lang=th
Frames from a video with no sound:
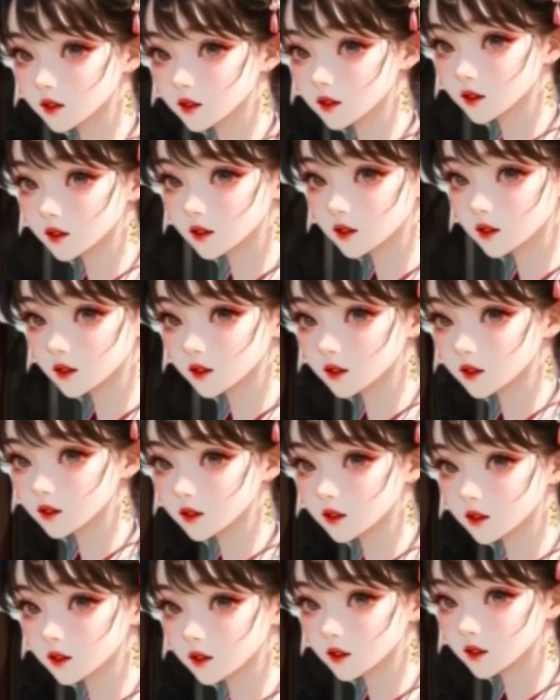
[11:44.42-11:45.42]
หลังจากเงียบไป
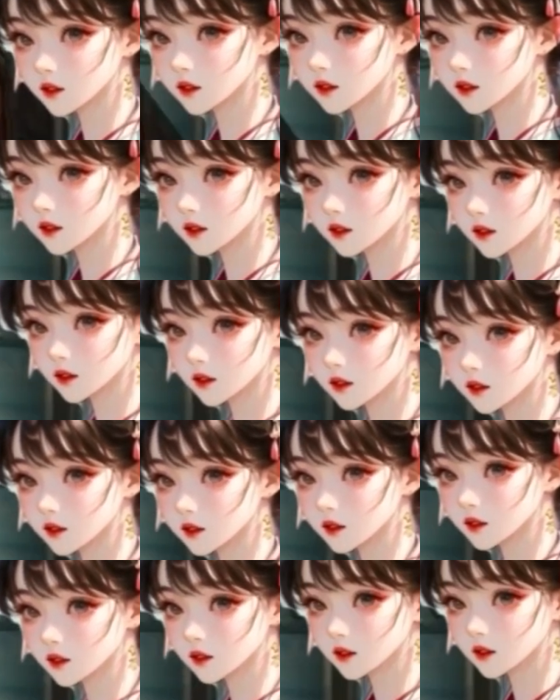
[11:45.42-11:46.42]
สักพัก
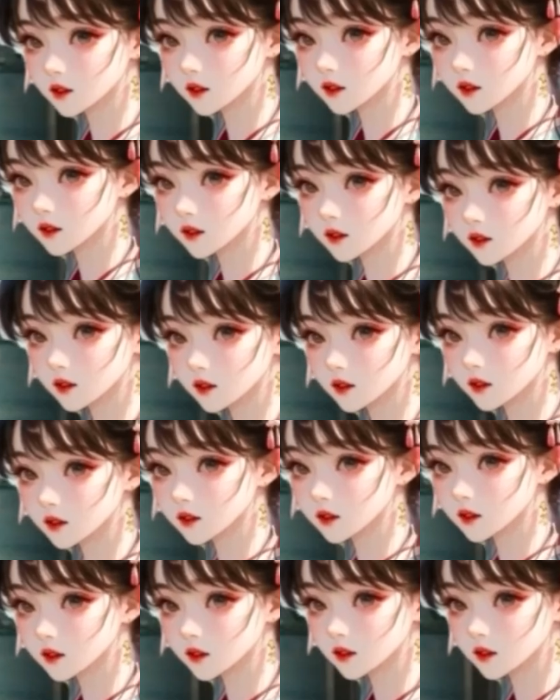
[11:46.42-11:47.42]
ท่านในนั้นบนจัตุรั
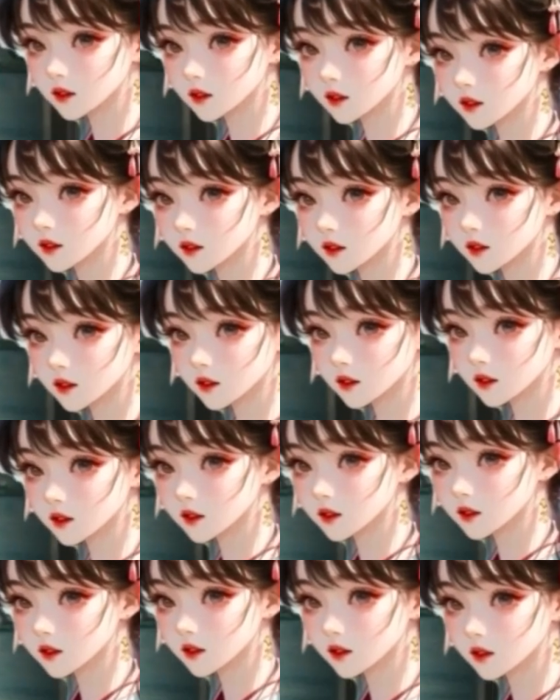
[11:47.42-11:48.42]
สขนาดใหญ่ก็เกิด
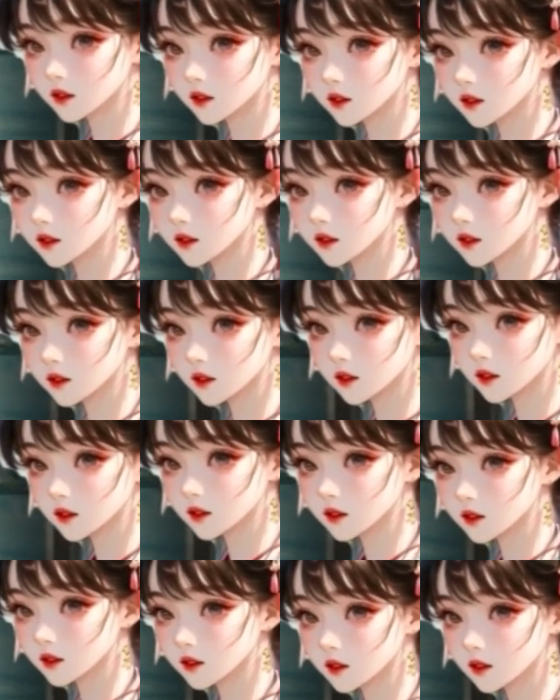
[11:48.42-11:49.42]
เสียงแสงแซ่
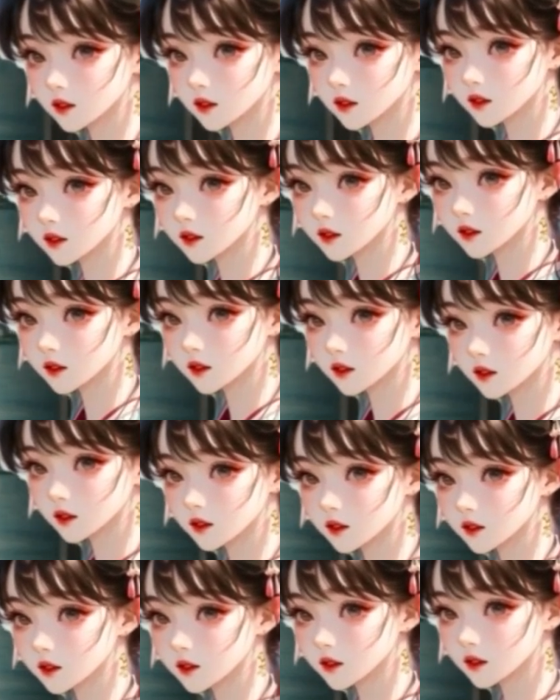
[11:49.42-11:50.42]
ขึ้น
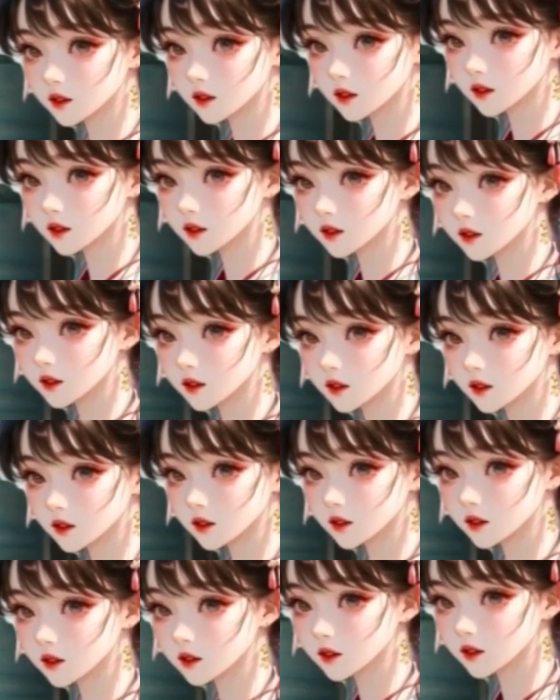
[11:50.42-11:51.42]
บัดซบคิ
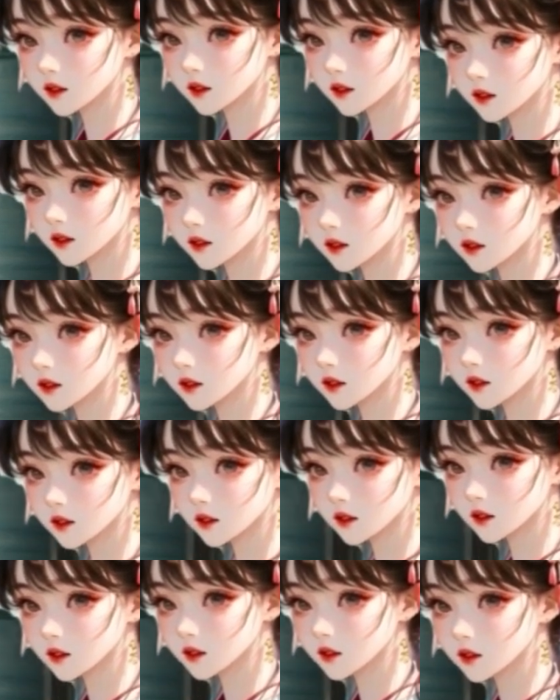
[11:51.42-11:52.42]
ดไม่ถึงว่าเสียงธุรชน
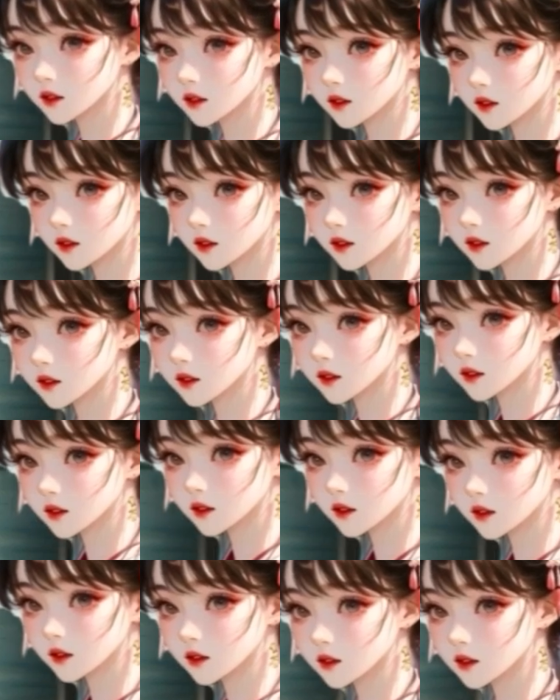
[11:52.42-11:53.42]
จะมีดีเพียงแค่
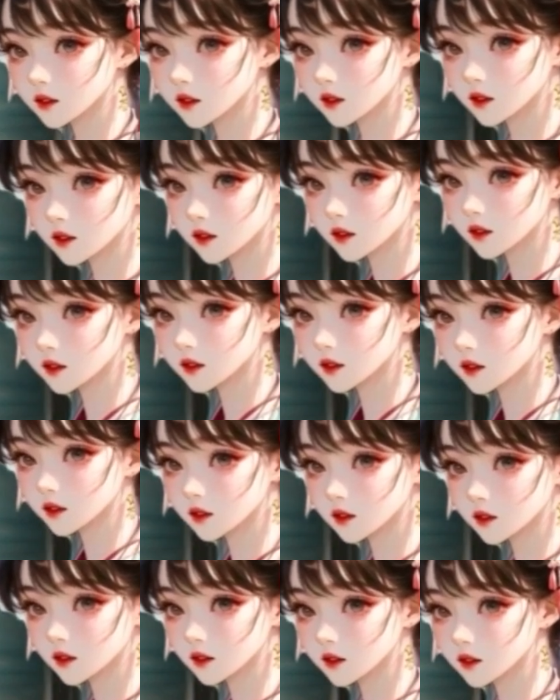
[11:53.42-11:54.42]
นี้เองหรหรือ
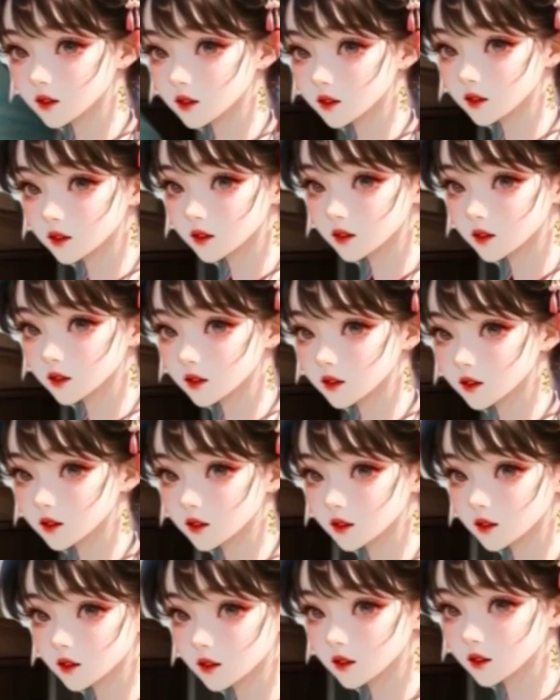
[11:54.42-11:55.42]
ทำค่าขวัญ
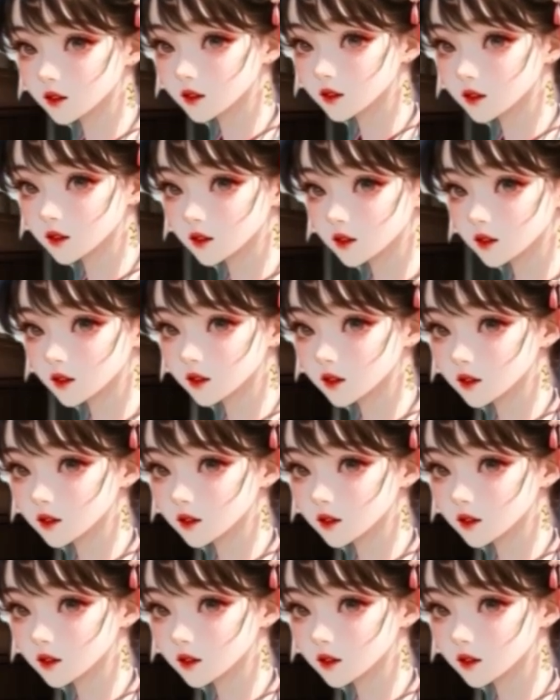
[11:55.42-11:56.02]
ดีๆฟาไปสินา